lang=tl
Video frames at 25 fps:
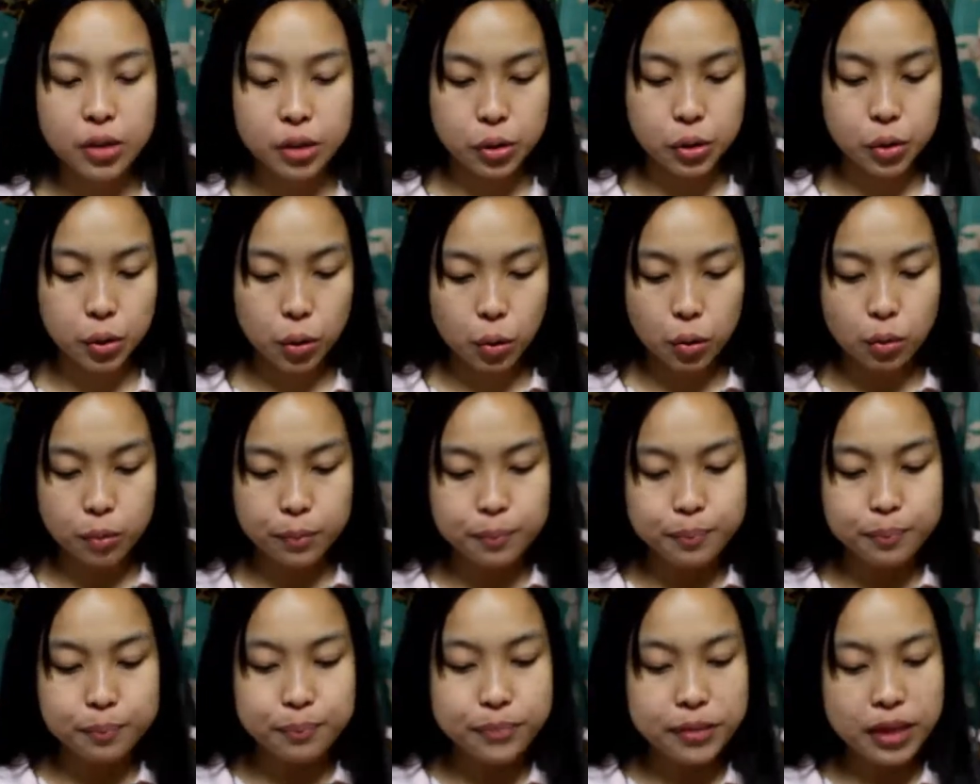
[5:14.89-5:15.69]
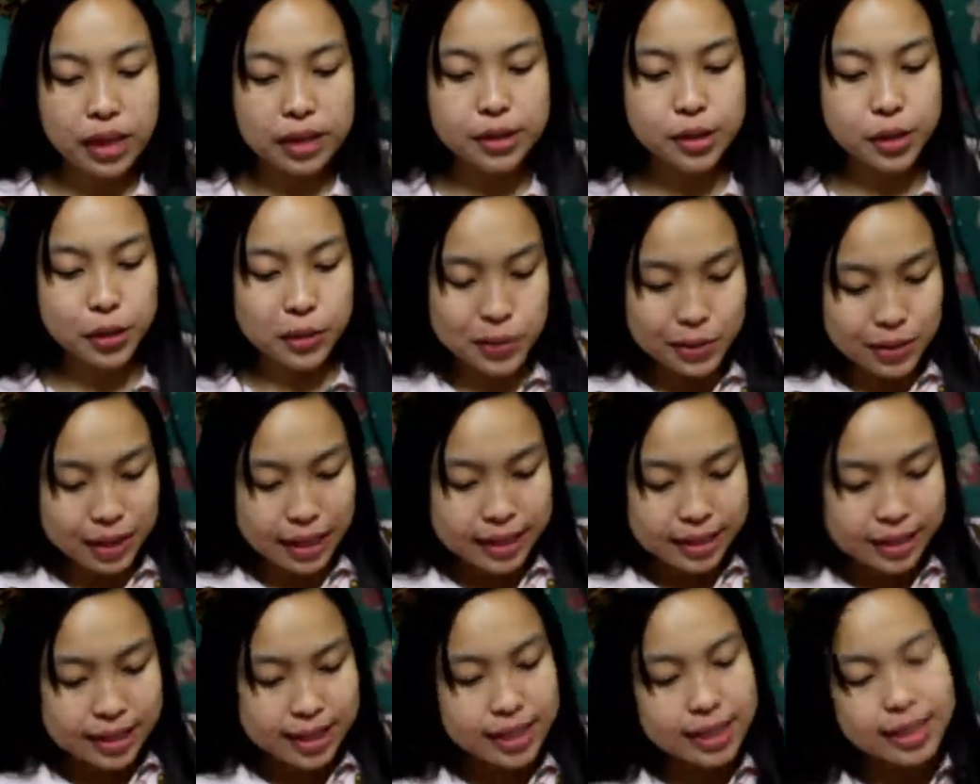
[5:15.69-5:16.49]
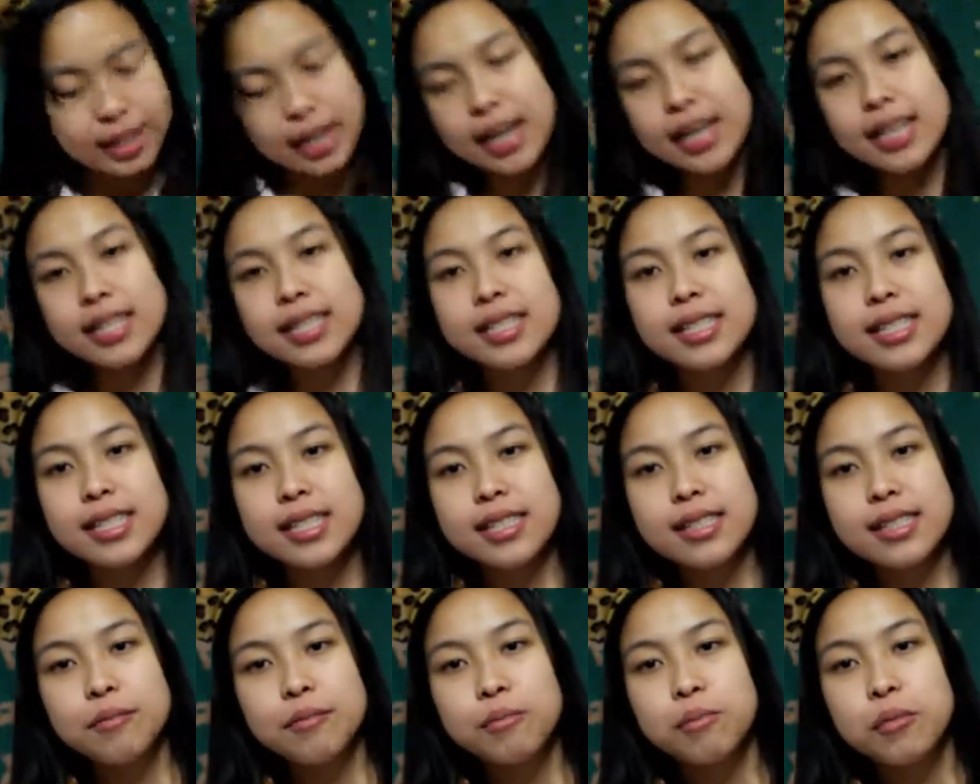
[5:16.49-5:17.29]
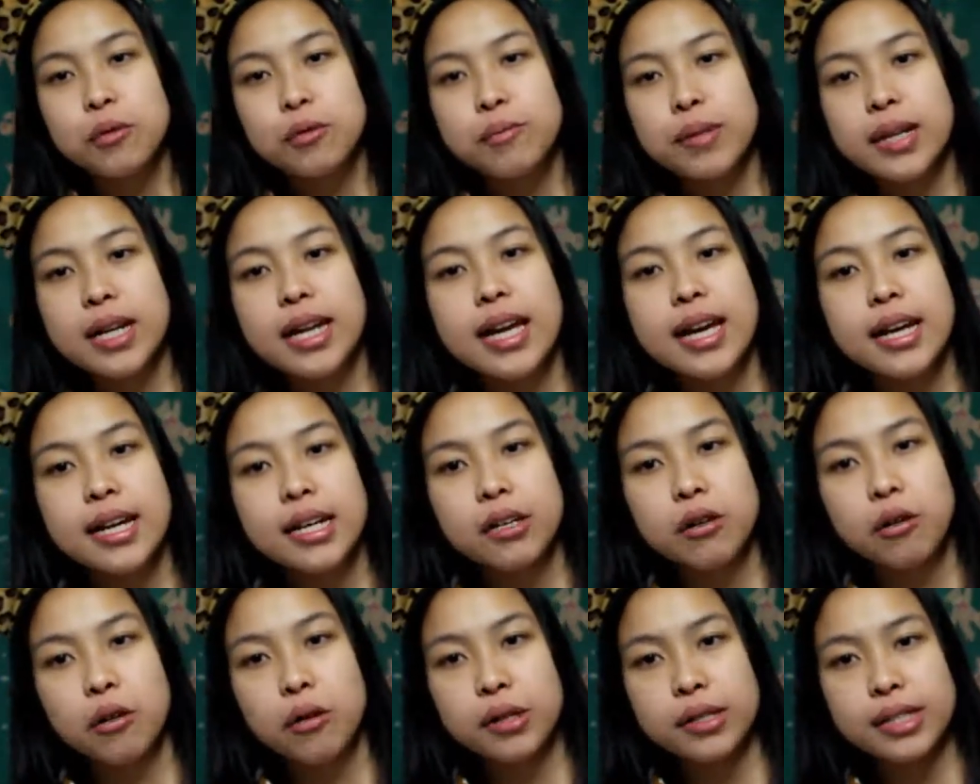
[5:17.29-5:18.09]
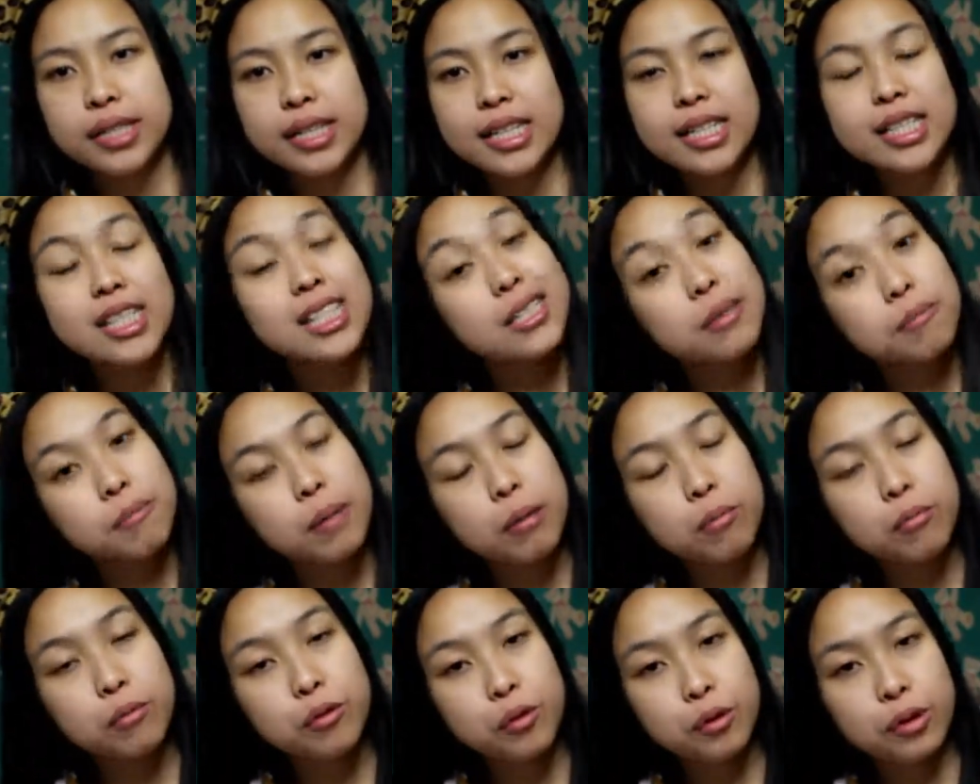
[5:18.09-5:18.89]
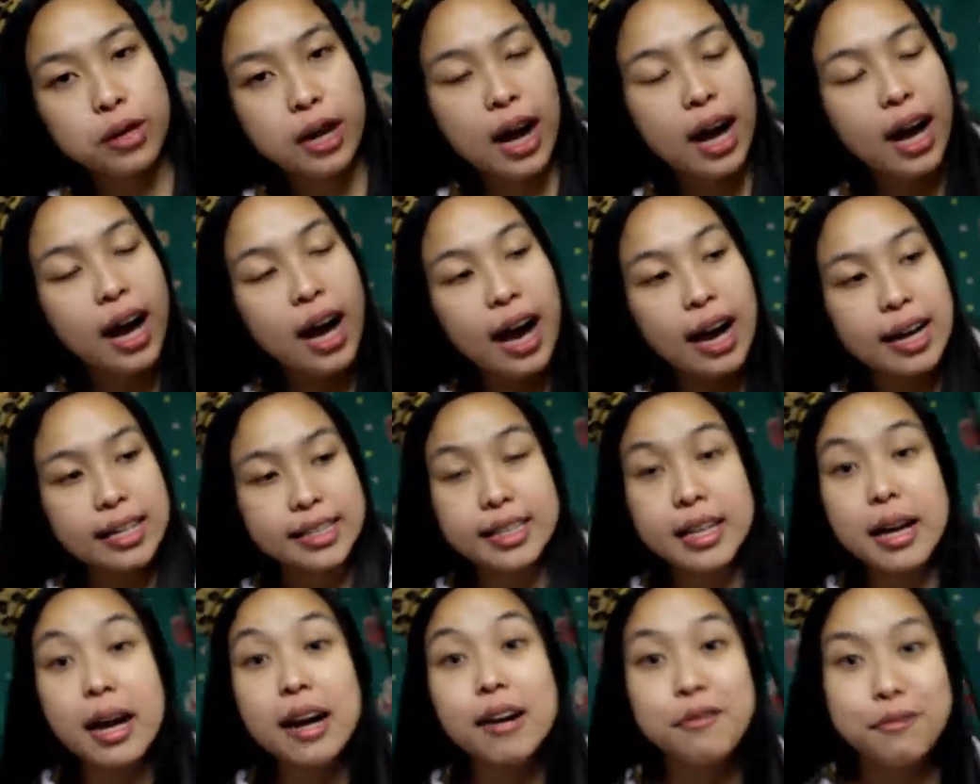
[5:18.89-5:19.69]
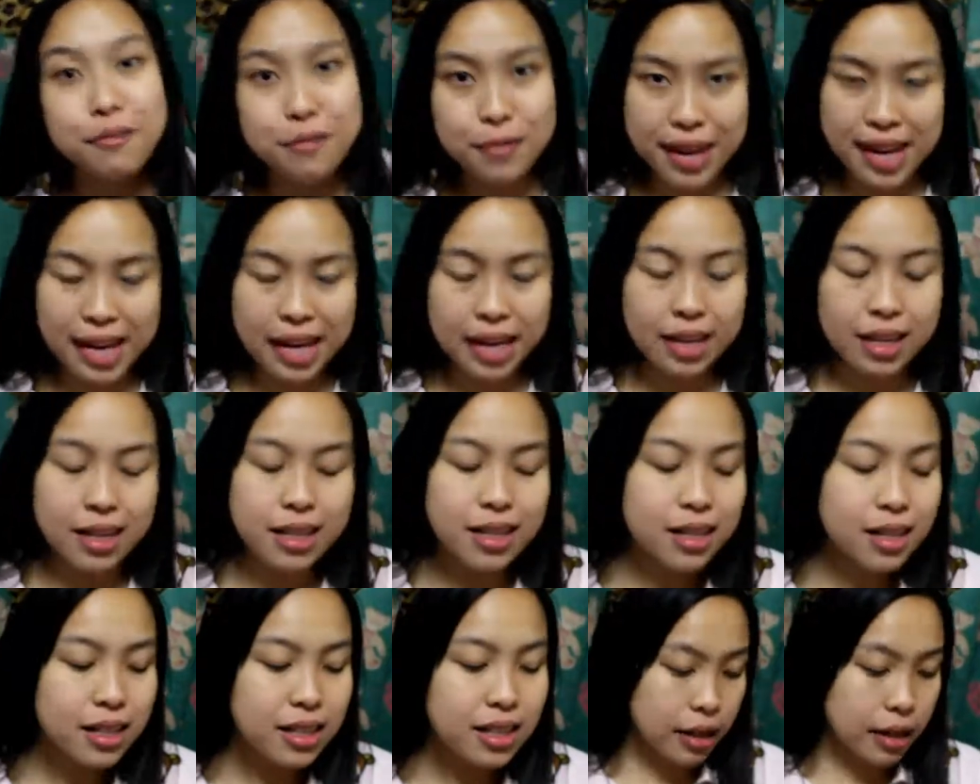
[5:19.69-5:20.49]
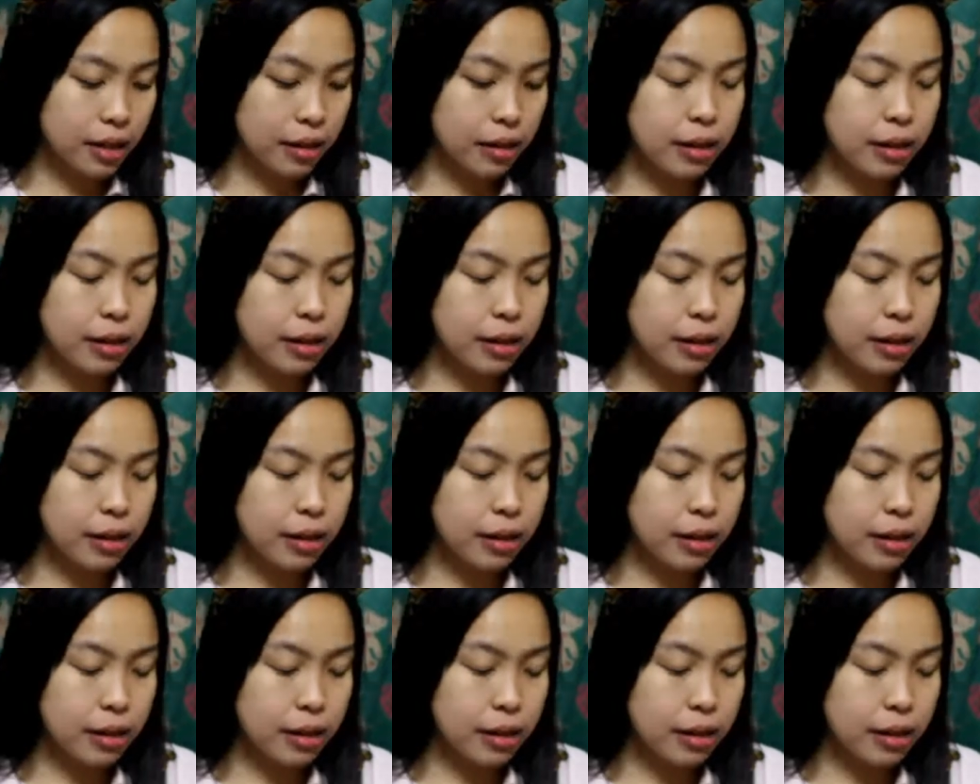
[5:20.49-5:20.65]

So, as you can see guys, bumili ko sa Shimamura at Avail.